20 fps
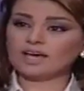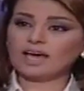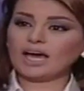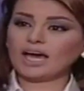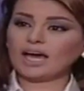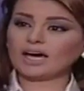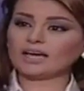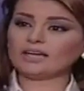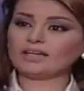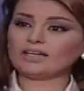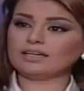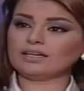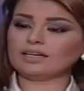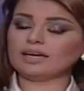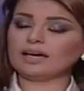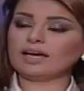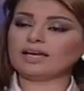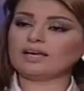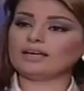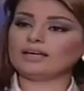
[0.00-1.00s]
عن
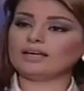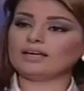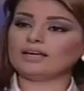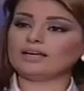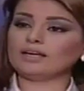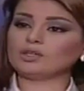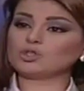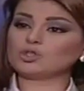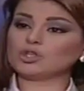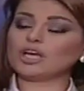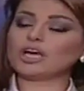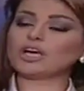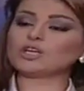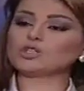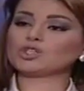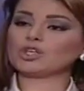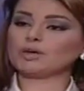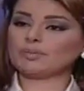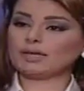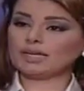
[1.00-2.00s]
الجهة
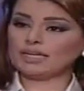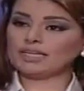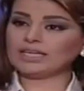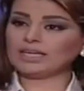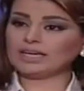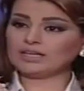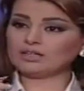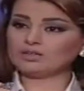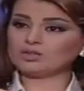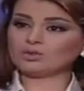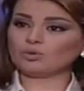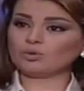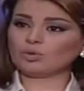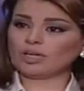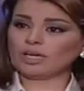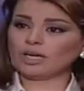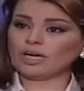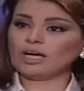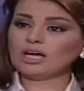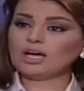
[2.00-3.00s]
الشمالية
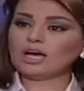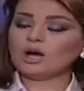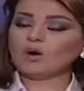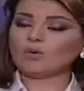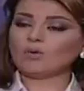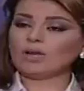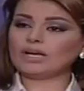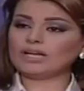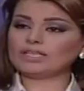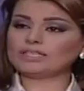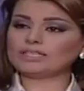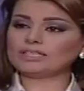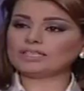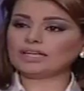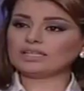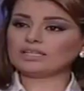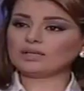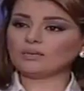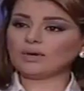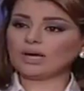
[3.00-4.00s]
لسوريا والتي
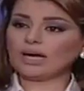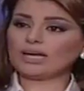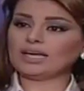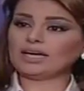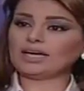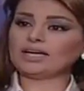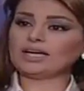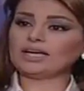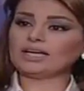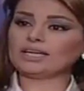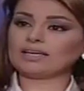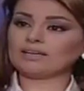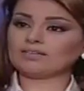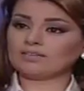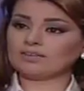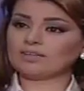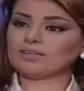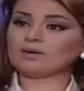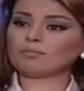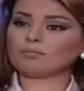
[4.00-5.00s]
تحتوي على
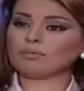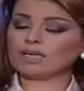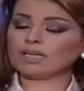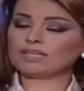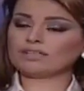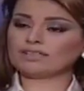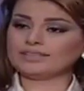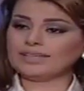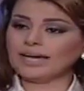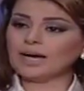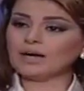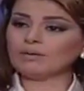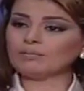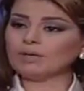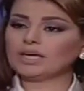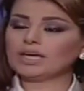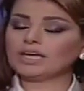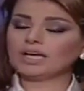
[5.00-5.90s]
الكثير من الدعم